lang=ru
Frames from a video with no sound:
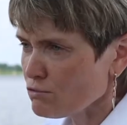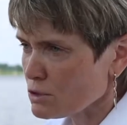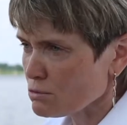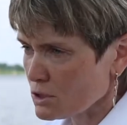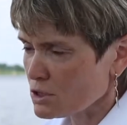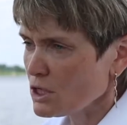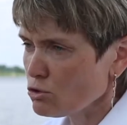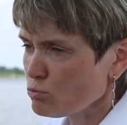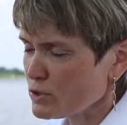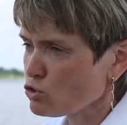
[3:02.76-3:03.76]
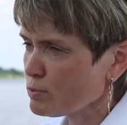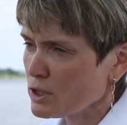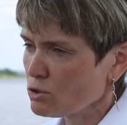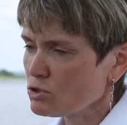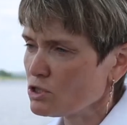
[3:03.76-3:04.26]
ответственность за тот
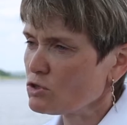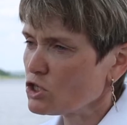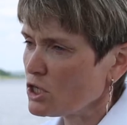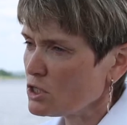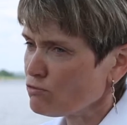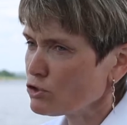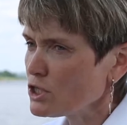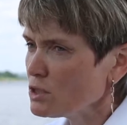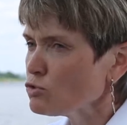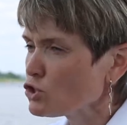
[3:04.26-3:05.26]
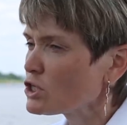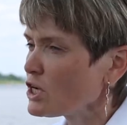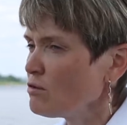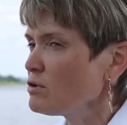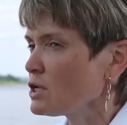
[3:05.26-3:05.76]
поступок, который совершаете. Вот это учит
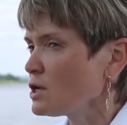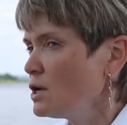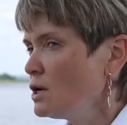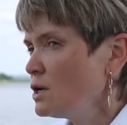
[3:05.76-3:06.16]
Каравелла.